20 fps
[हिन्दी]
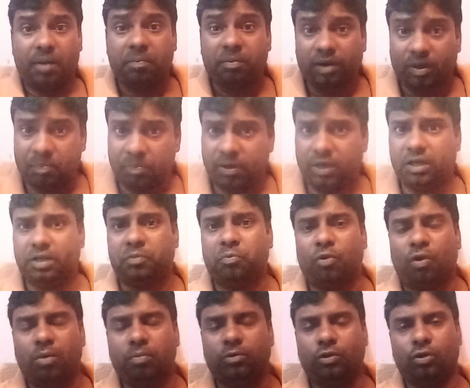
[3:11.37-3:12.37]
अपना
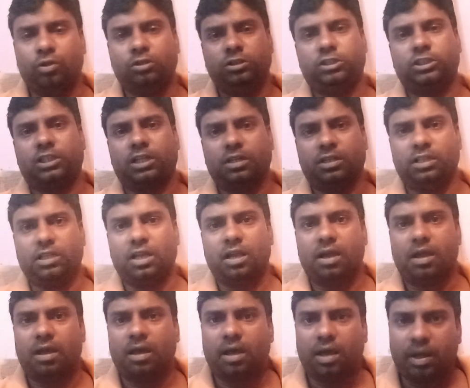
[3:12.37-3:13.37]
प्लेटफॉर्म लॉन्च कर
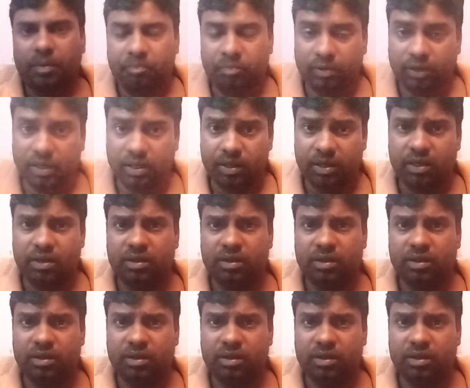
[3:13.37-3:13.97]
दिया अपने